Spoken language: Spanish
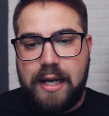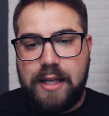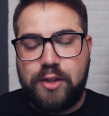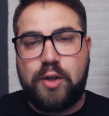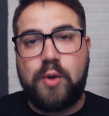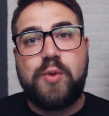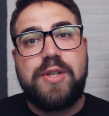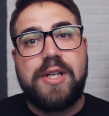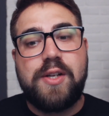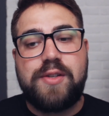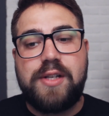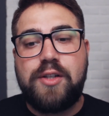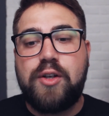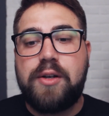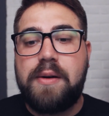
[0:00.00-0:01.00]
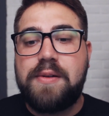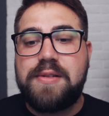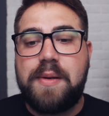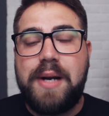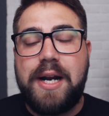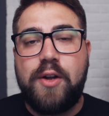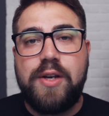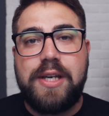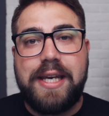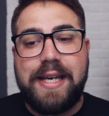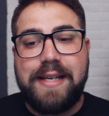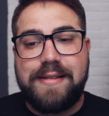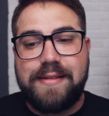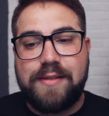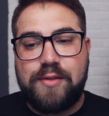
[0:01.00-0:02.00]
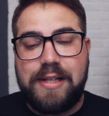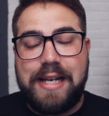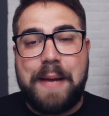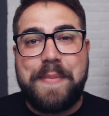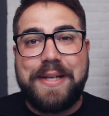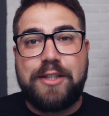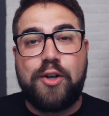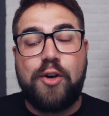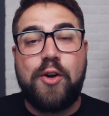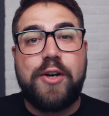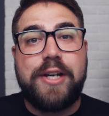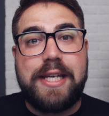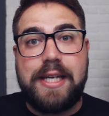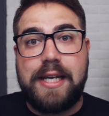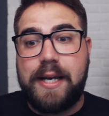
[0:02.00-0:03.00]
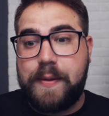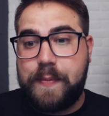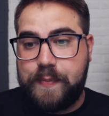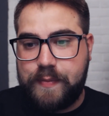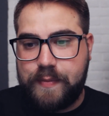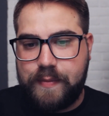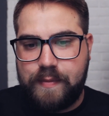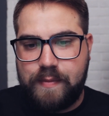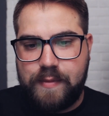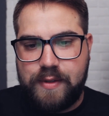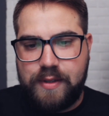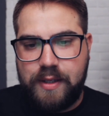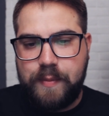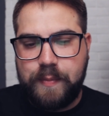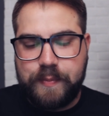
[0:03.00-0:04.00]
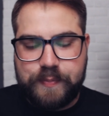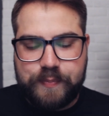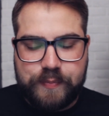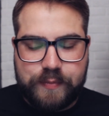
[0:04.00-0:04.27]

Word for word: introducirnos en esto que vamos a hablar hoy, que es la metrología. ¿sí?